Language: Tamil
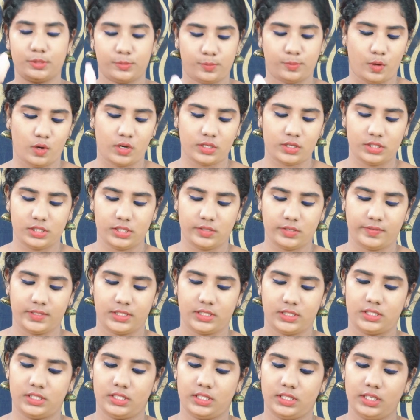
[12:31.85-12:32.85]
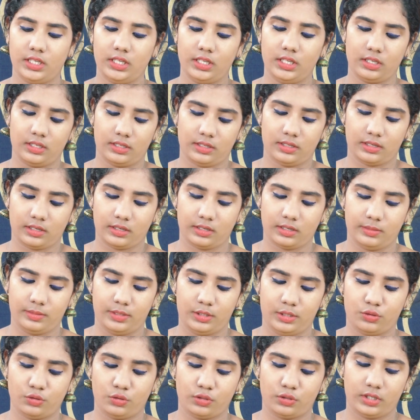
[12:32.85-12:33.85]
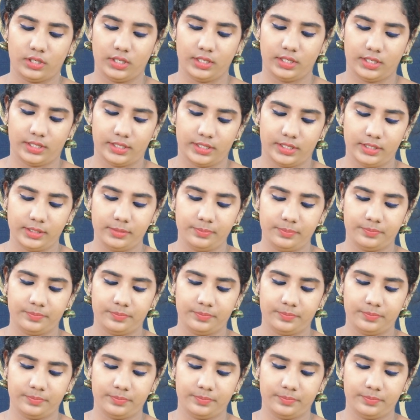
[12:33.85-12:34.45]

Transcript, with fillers: ஸ்பான்ஸை வச்சு தொட்டுட்டு